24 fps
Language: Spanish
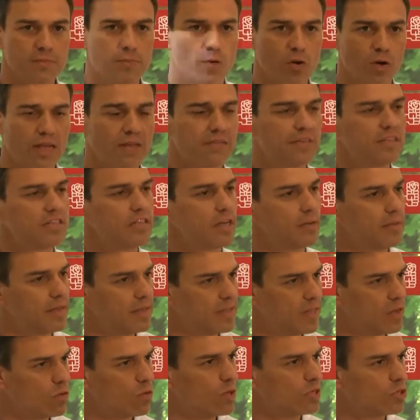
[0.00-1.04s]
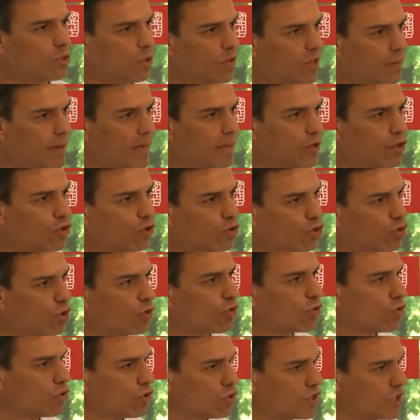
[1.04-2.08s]
porque antes del 24 de mayo
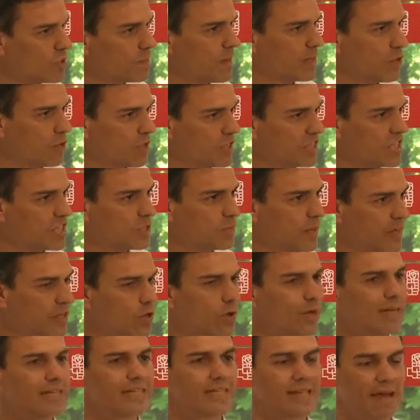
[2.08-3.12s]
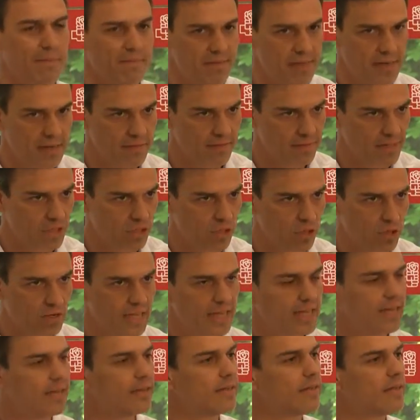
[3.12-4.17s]
todos los españoles y españolas, también en
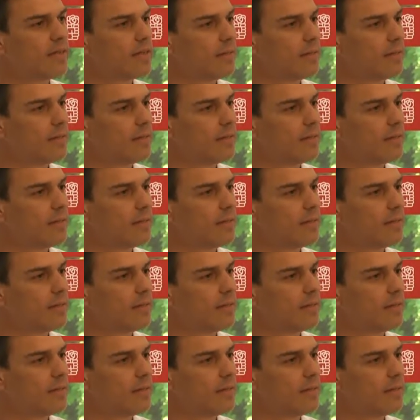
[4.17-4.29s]
Vitoria,